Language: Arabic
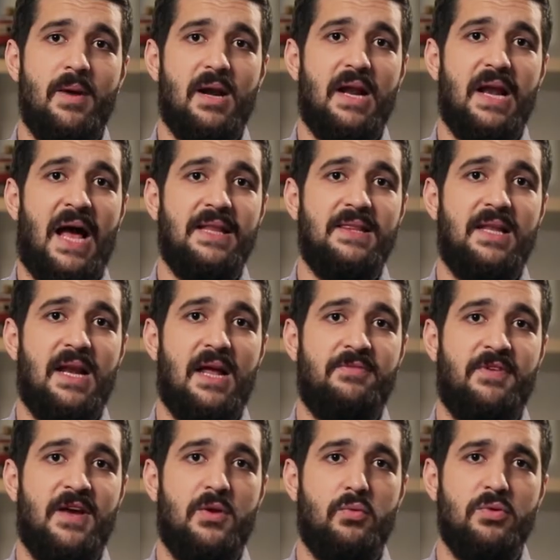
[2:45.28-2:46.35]
مرة لحد
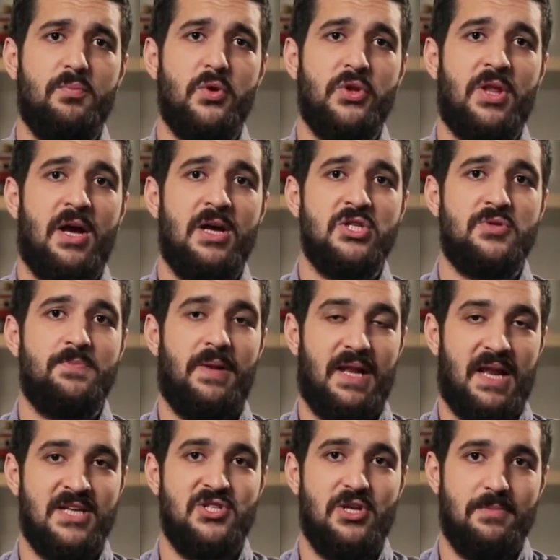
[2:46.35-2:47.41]
2018
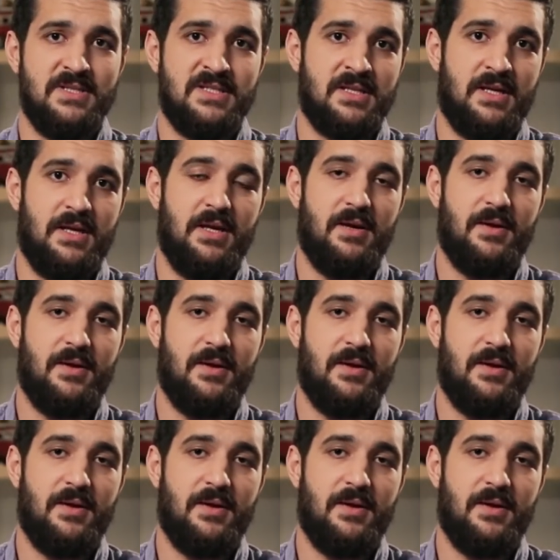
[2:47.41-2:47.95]
باللهجة المصرية